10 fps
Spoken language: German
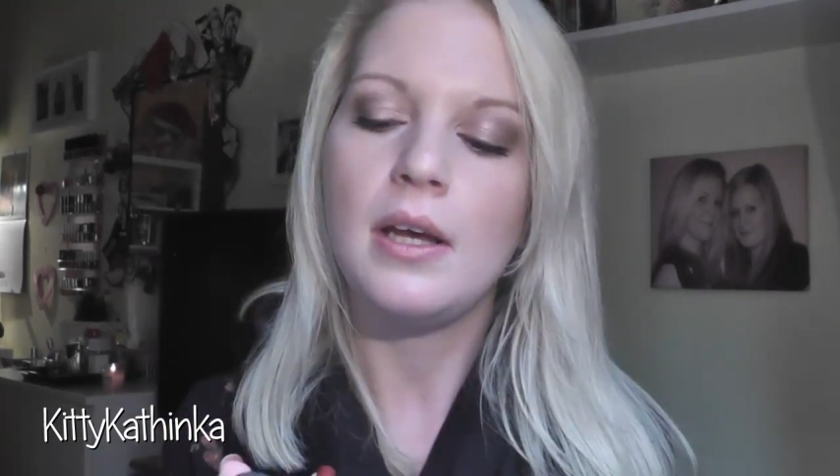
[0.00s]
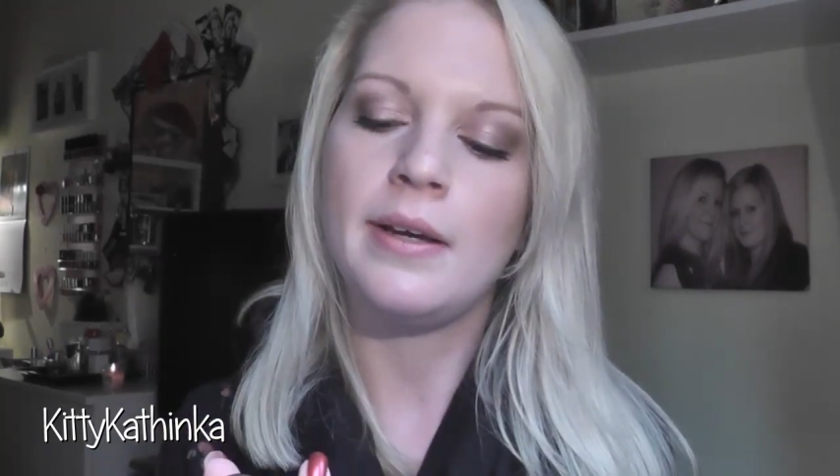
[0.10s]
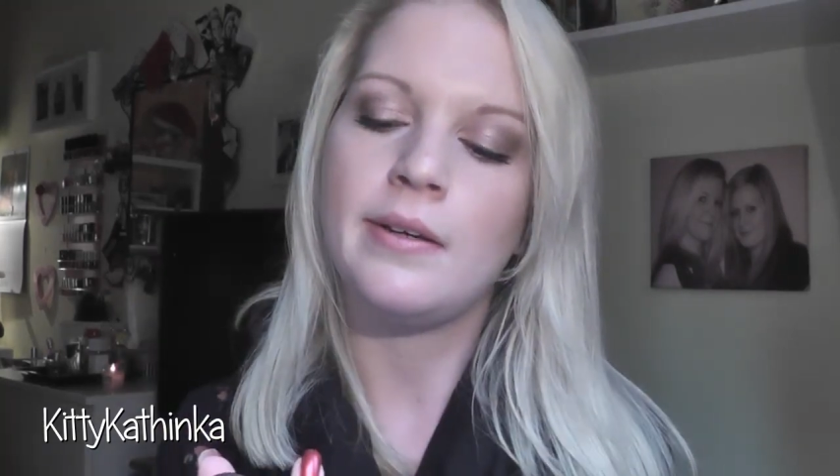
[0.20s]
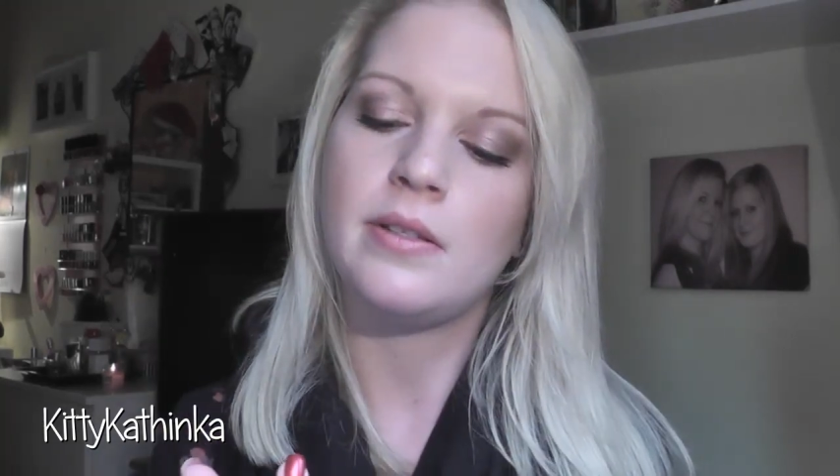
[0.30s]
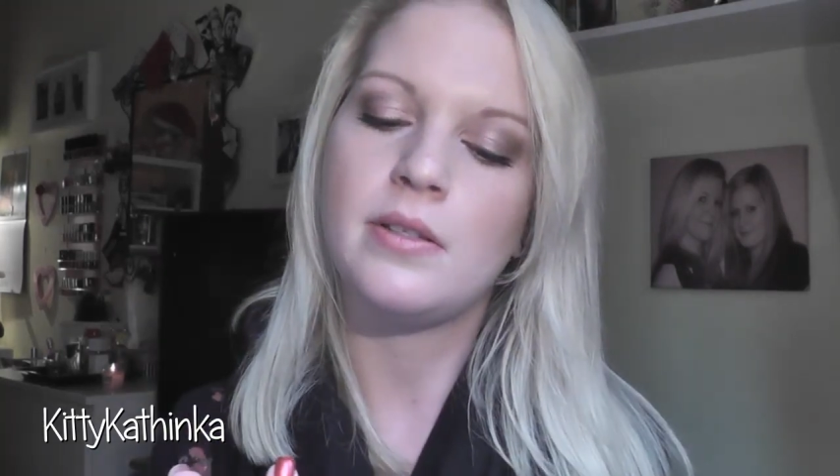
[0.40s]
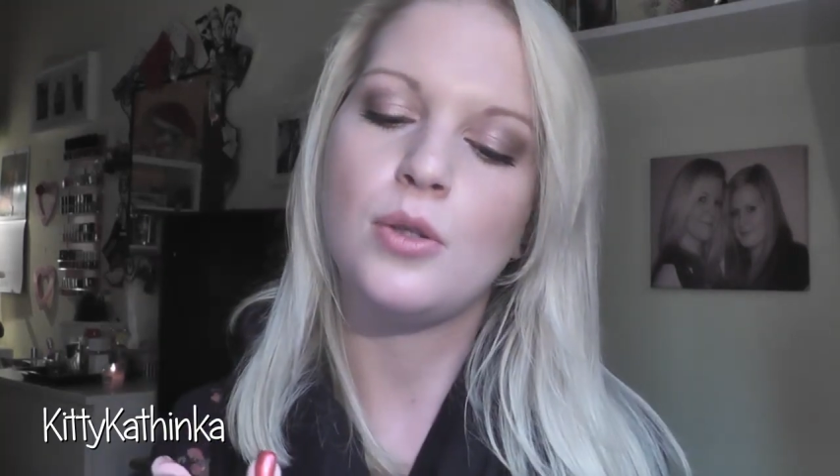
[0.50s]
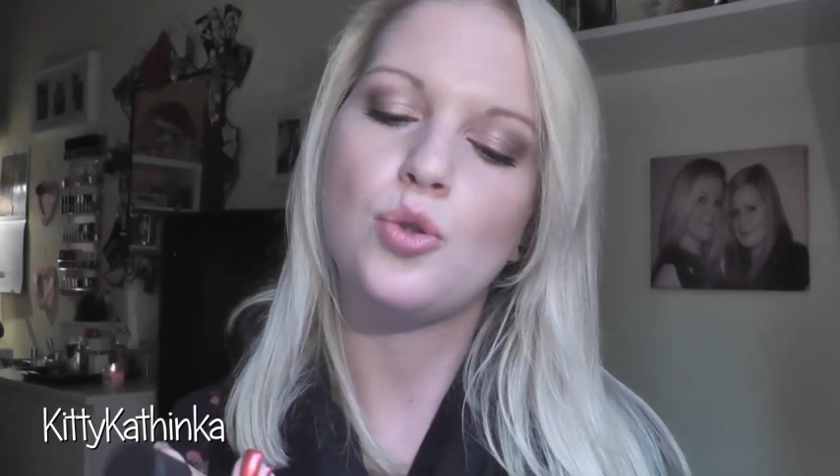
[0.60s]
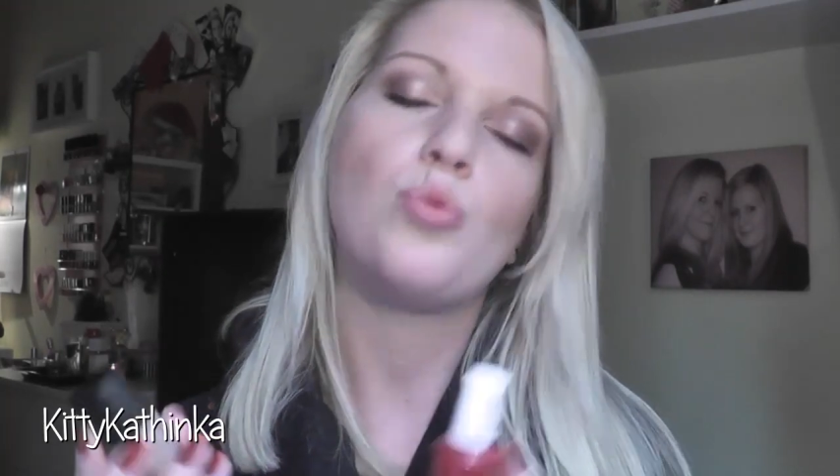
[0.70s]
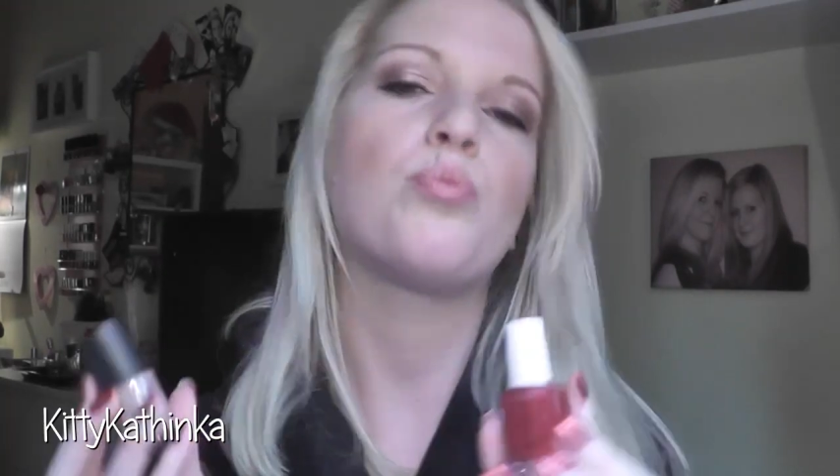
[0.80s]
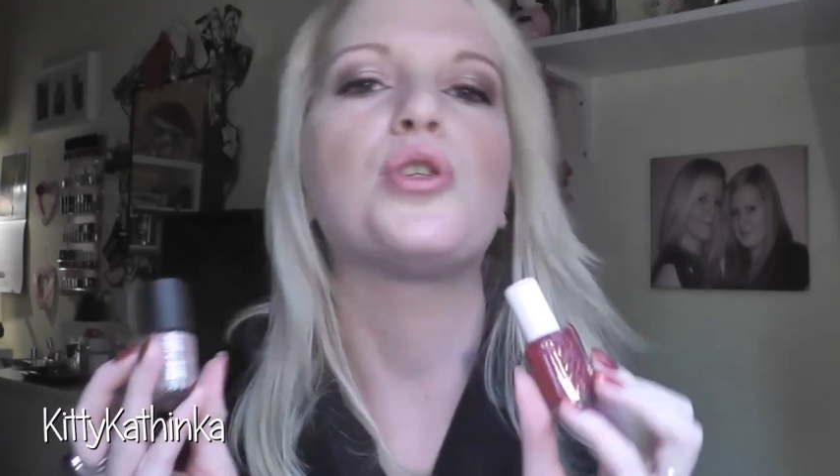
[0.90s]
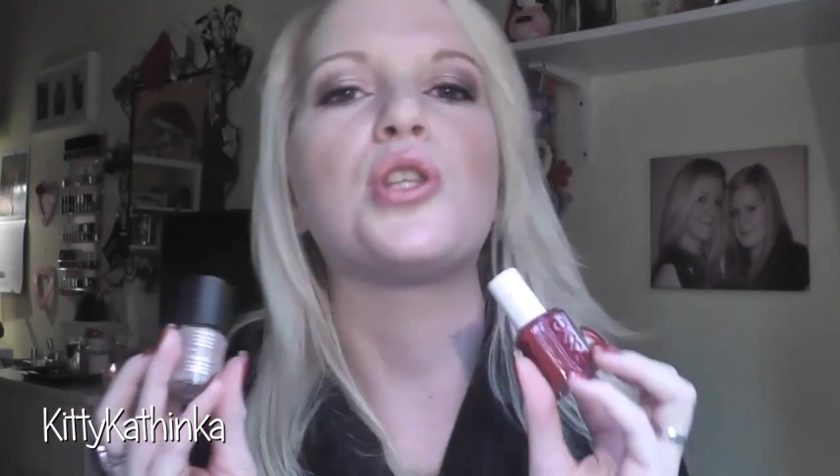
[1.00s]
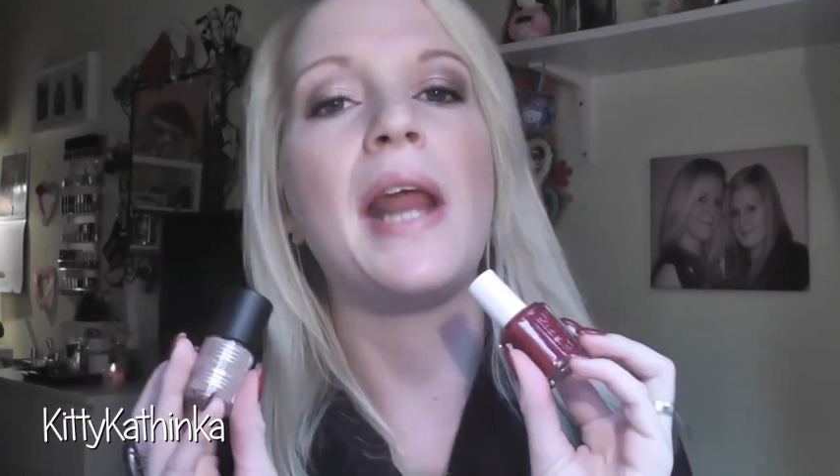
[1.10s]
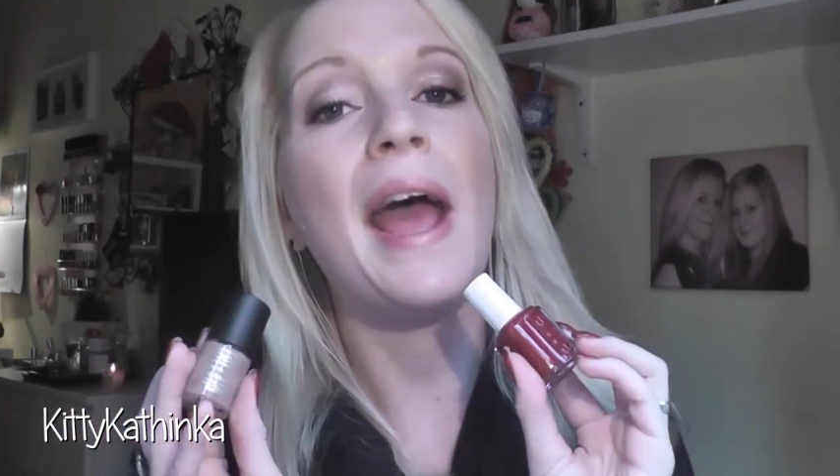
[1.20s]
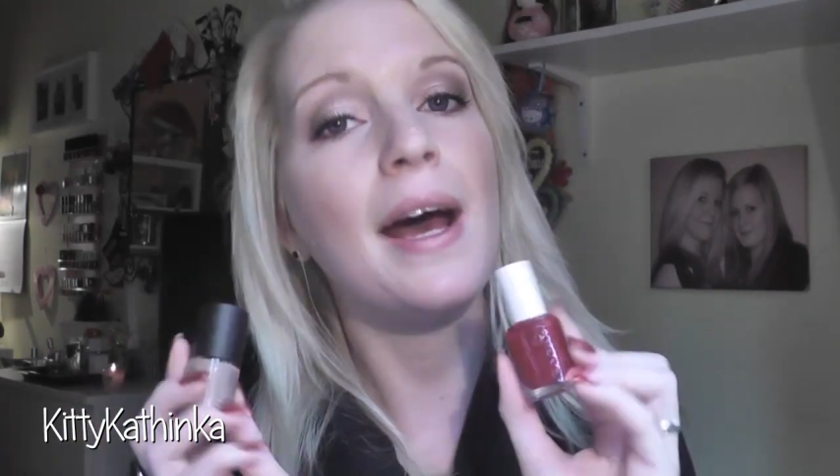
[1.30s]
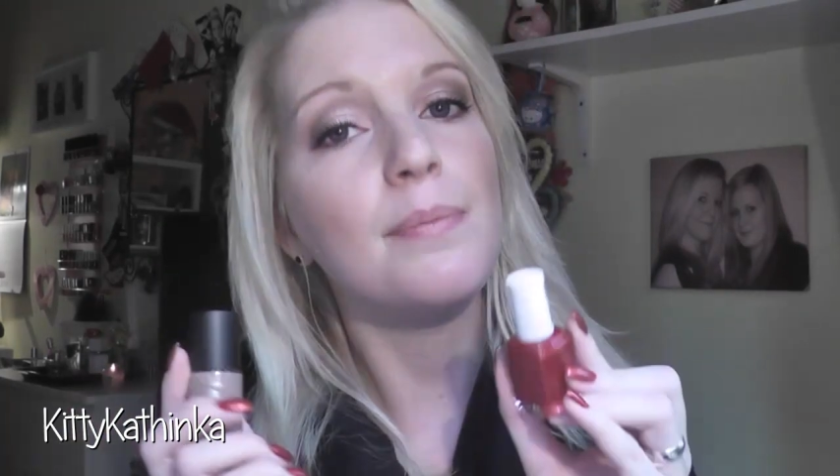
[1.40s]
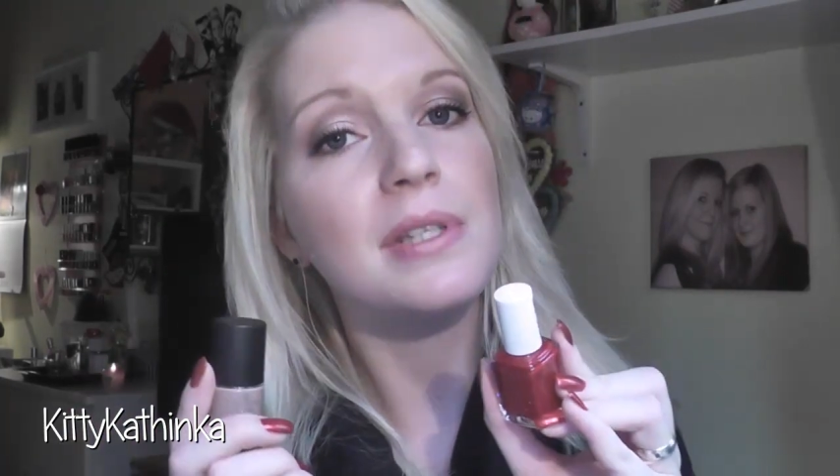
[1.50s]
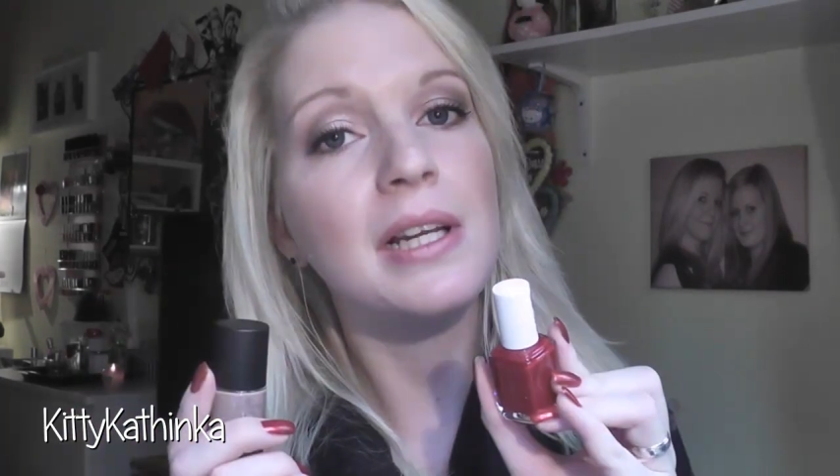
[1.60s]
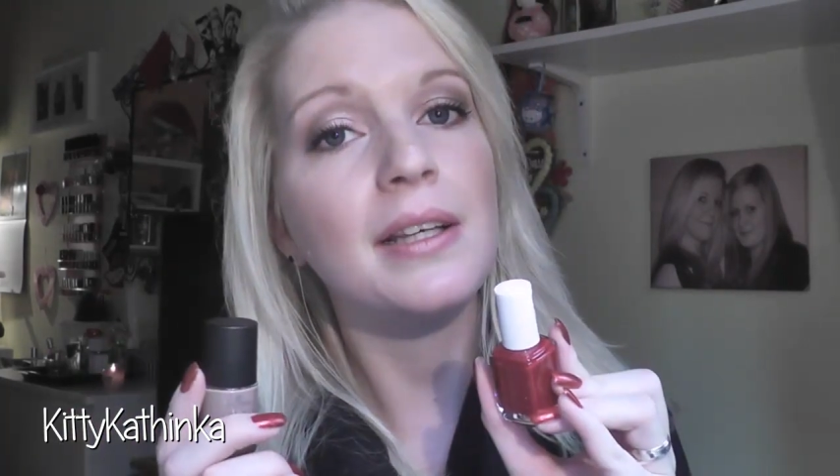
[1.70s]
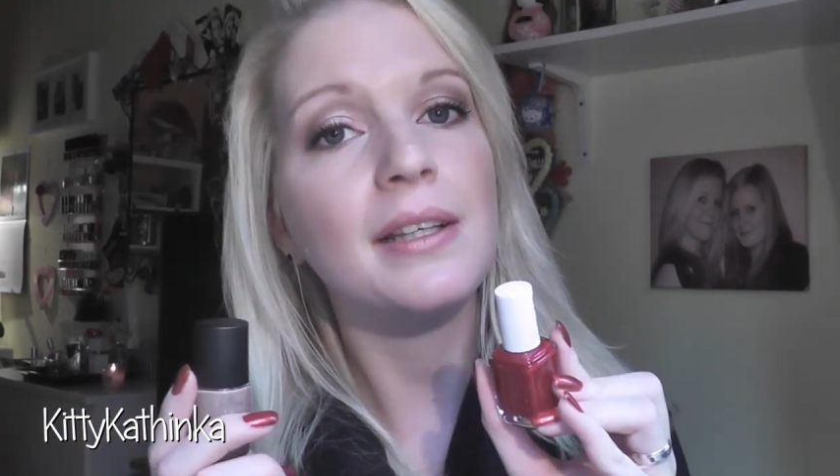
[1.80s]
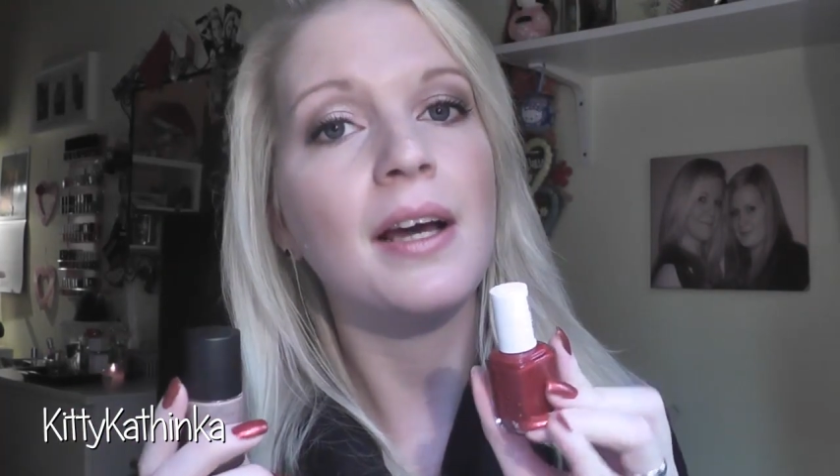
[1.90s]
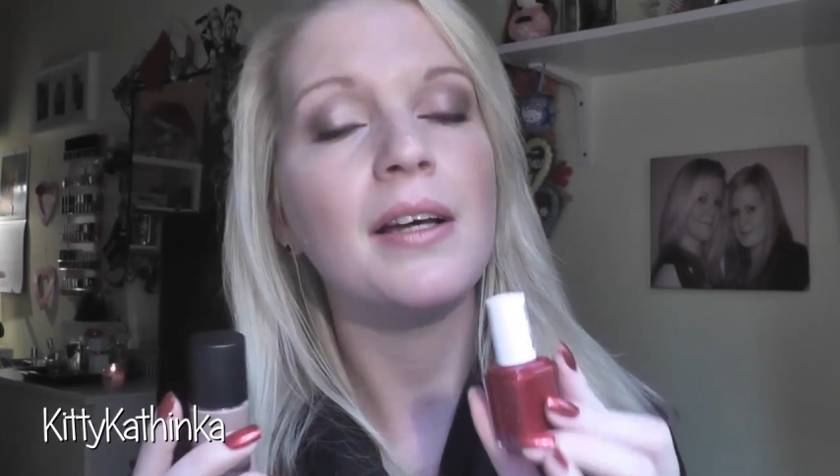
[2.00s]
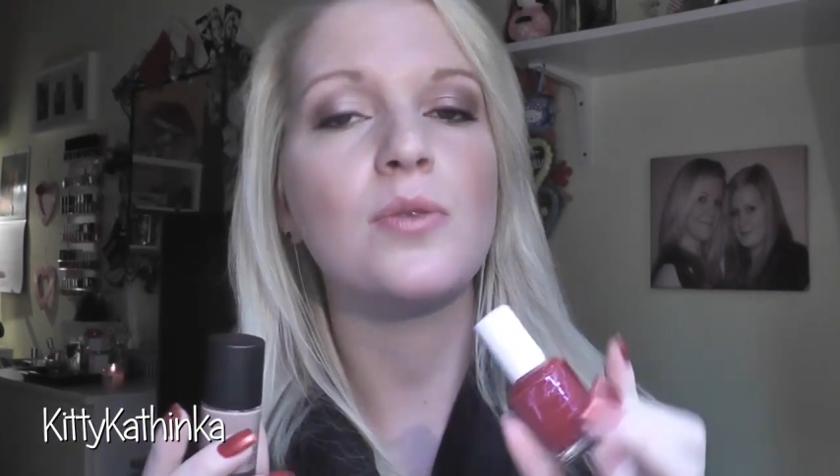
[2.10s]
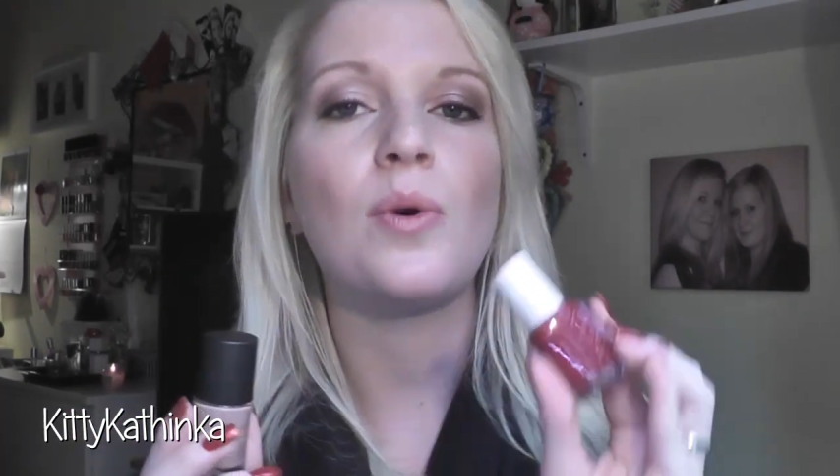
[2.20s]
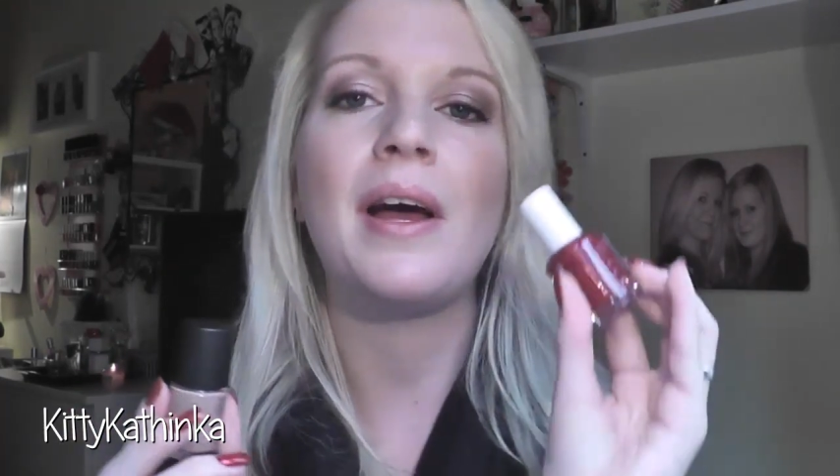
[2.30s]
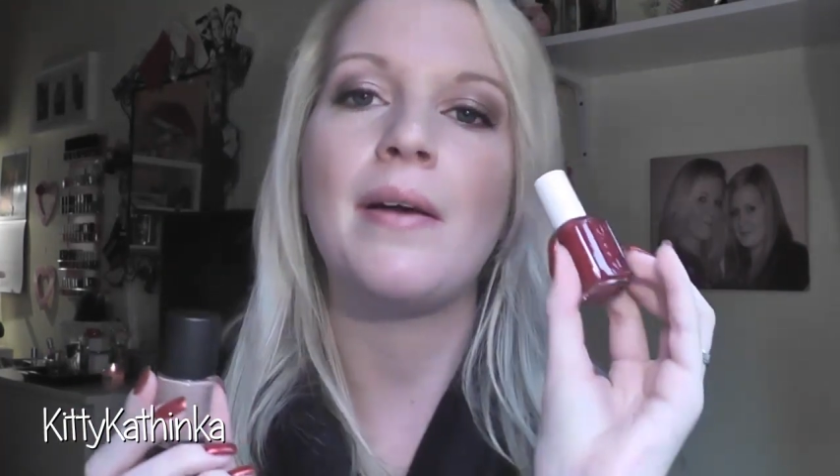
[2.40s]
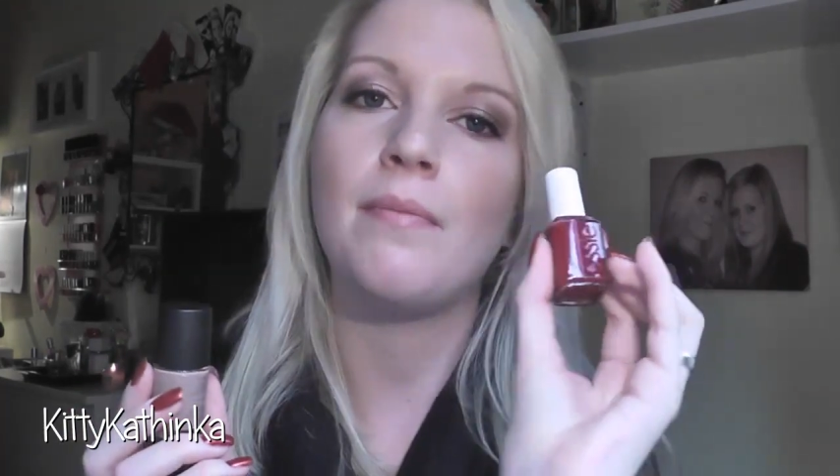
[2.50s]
äh, sind so ein bisschen herbstlicher, so